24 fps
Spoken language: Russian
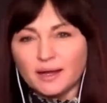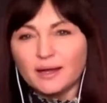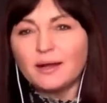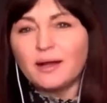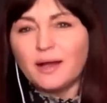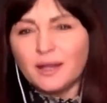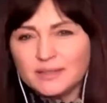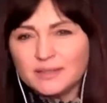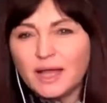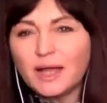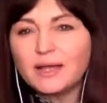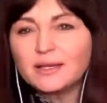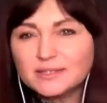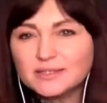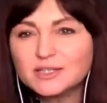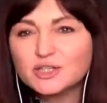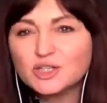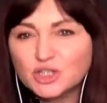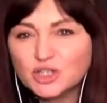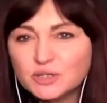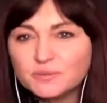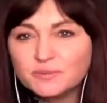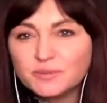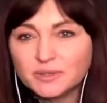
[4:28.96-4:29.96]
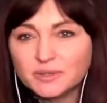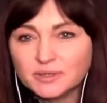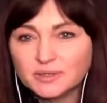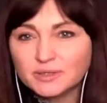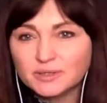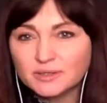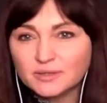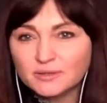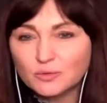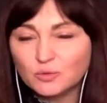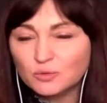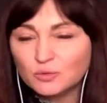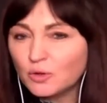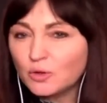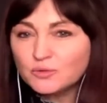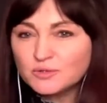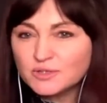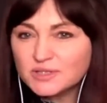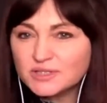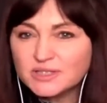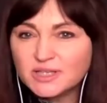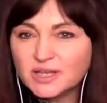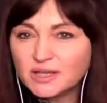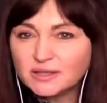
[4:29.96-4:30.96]
анализ ошибок. Он, он
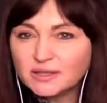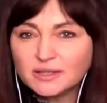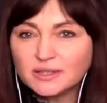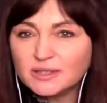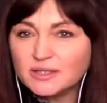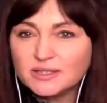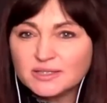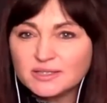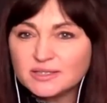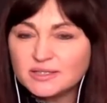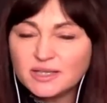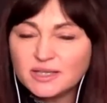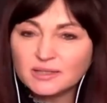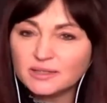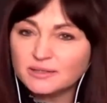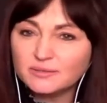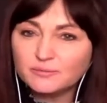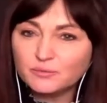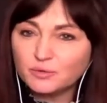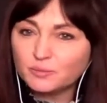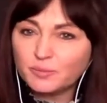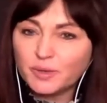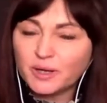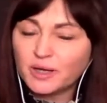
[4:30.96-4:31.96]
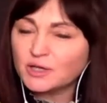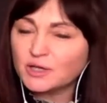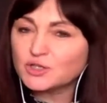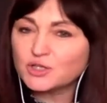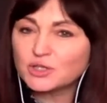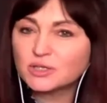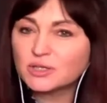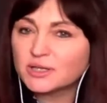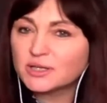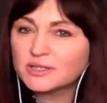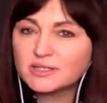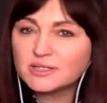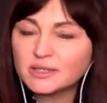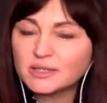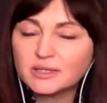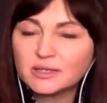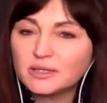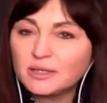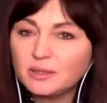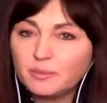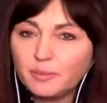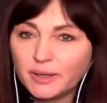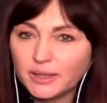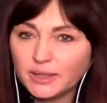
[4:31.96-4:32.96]
сделан, не сделан. Вот пока что до конца
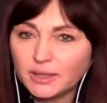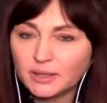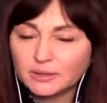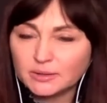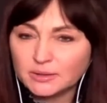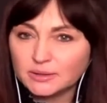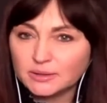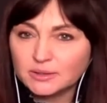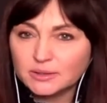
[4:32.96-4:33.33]
так и непонятно.